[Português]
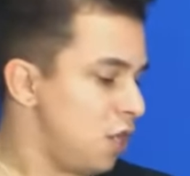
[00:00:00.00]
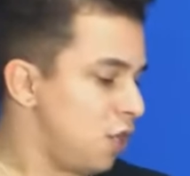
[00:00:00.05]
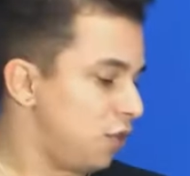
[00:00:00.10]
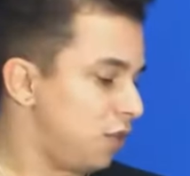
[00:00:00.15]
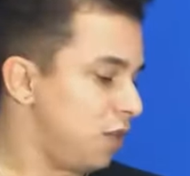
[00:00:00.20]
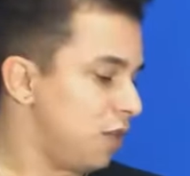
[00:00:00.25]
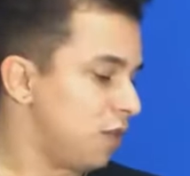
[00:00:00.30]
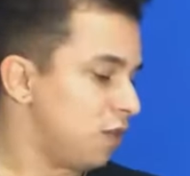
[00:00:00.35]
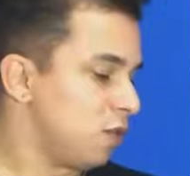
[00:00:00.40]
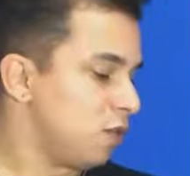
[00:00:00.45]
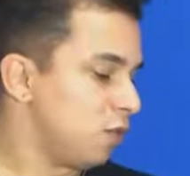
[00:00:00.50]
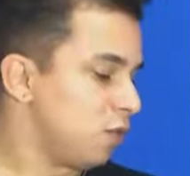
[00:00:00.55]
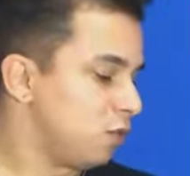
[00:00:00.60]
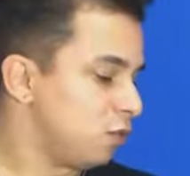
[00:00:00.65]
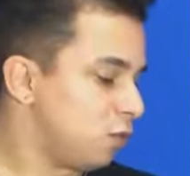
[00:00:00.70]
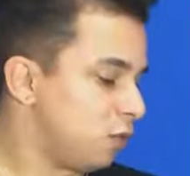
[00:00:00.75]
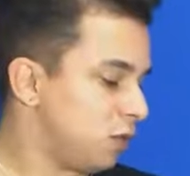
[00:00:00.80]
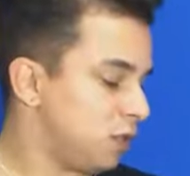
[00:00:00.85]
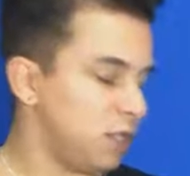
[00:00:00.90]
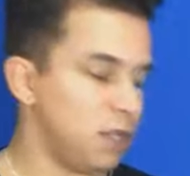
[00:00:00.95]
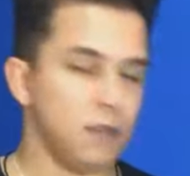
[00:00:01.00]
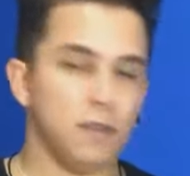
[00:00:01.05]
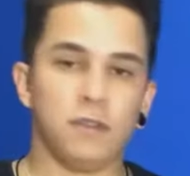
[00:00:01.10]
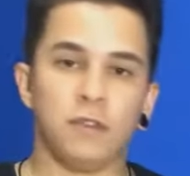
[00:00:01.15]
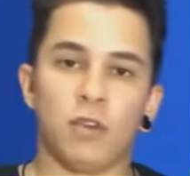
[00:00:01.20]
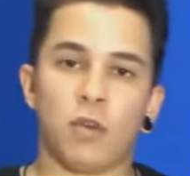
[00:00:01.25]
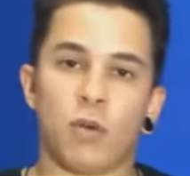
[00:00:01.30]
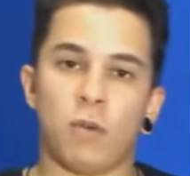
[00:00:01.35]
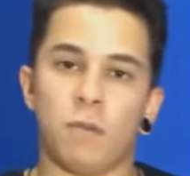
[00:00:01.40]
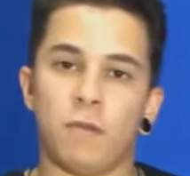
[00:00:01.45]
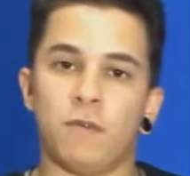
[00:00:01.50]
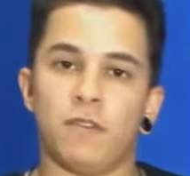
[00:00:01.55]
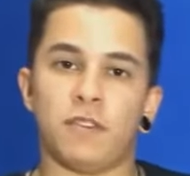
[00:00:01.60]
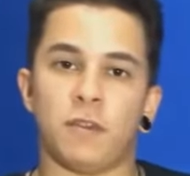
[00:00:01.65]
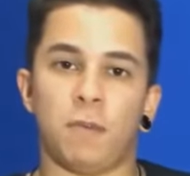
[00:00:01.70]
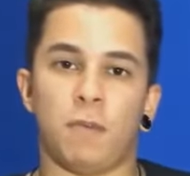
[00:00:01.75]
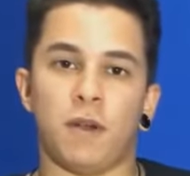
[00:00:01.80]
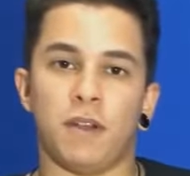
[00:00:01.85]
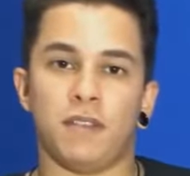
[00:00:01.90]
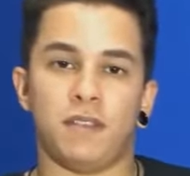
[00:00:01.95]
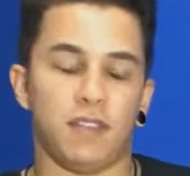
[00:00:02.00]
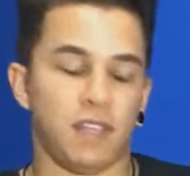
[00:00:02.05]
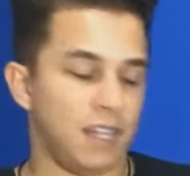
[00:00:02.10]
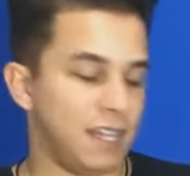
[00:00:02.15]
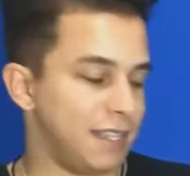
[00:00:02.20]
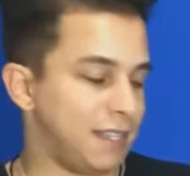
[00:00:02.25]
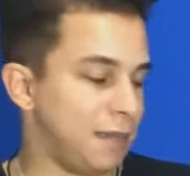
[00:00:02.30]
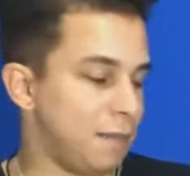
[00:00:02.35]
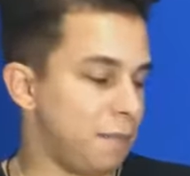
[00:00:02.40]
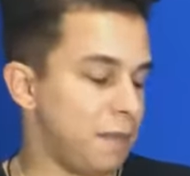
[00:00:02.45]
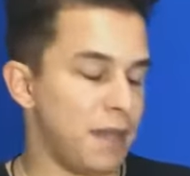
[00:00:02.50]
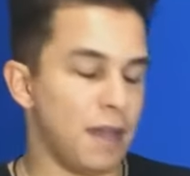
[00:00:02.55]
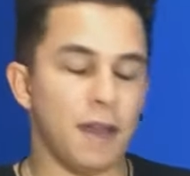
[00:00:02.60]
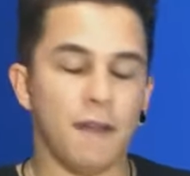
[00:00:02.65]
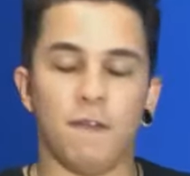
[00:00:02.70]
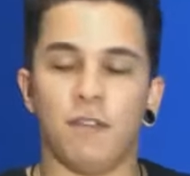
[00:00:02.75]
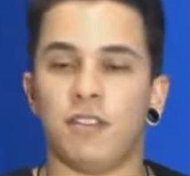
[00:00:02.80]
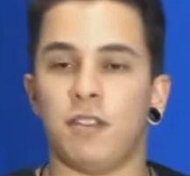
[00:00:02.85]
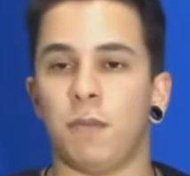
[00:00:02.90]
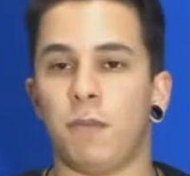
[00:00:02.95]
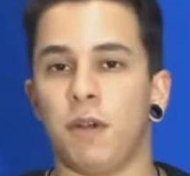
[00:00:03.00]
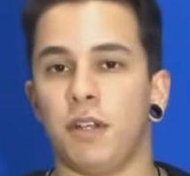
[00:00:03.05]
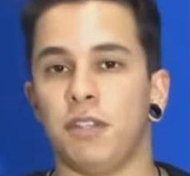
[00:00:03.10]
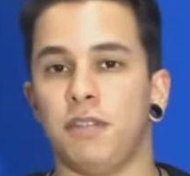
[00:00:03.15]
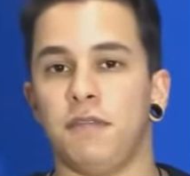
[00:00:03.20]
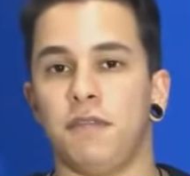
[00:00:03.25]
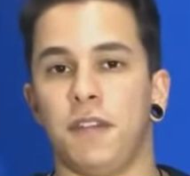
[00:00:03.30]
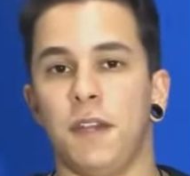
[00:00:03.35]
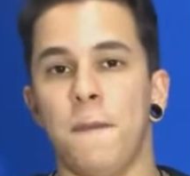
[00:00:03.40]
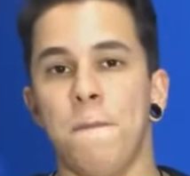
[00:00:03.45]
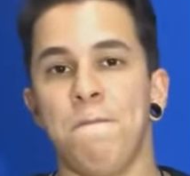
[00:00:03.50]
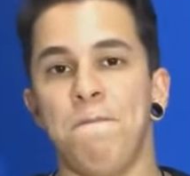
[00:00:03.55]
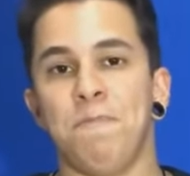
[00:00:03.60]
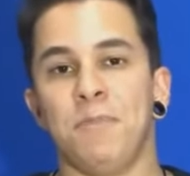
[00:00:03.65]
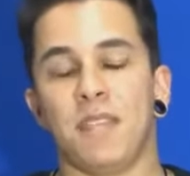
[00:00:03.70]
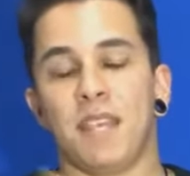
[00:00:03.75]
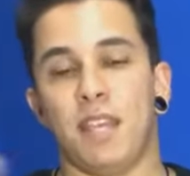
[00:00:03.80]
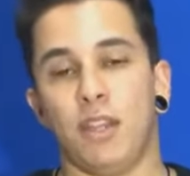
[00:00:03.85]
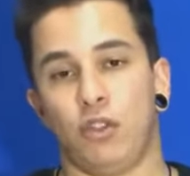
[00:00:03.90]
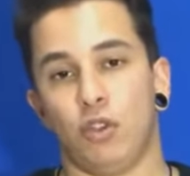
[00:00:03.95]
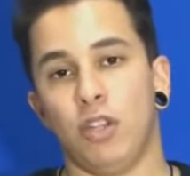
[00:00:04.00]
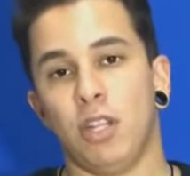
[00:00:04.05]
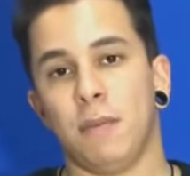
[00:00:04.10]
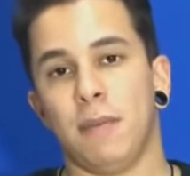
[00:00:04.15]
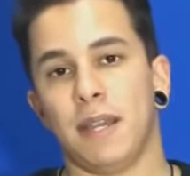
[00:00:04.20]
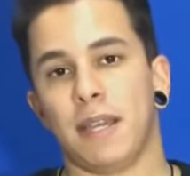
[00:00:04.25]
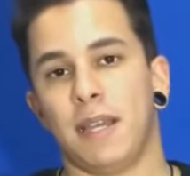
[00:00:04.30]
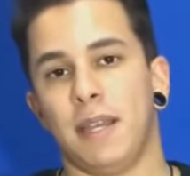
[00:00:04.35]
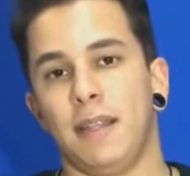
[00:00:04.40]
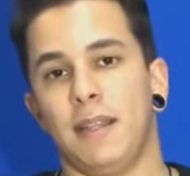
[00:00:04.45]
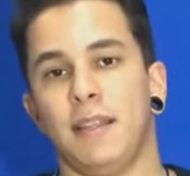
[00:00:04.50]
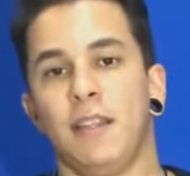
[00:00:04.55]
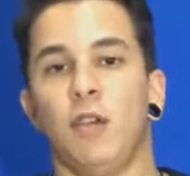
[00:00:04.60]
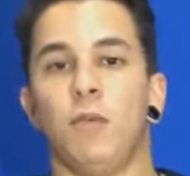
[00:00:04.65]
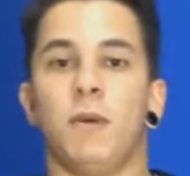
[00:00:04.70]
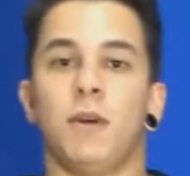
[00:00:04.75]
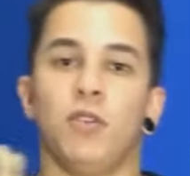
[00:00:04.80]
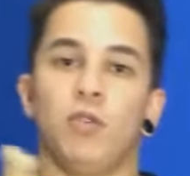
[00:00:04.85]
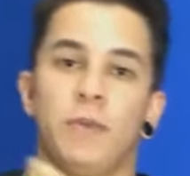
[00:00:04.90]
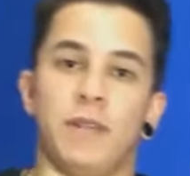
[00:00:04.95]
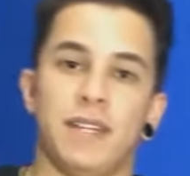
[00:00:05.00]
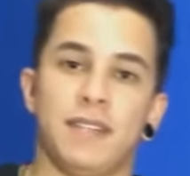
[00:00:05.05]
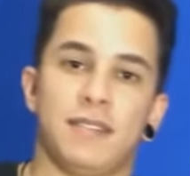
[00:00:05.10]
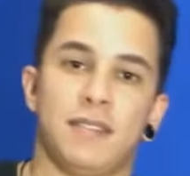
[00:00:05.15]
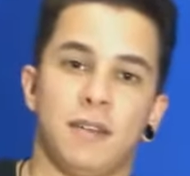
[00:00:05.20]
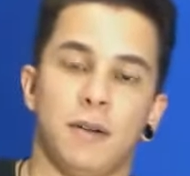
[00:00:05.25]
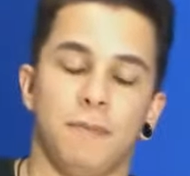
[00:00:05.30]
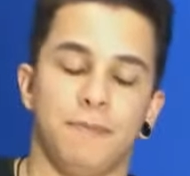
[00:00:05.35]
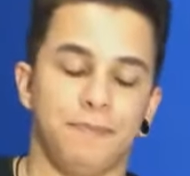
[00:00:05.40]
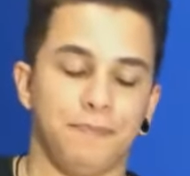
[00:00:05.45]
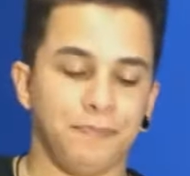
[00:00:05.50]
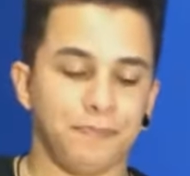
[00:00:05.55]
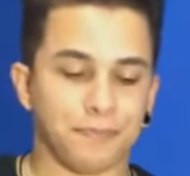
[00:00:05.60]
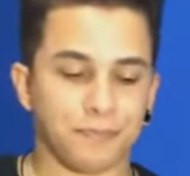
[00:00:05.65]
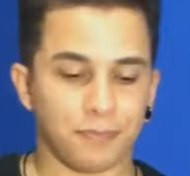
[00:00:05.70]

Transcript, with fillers: Eu tenho alguns modelos, como você pode seguir na tabela, você pode ver que toda baqueta tem uma numeração.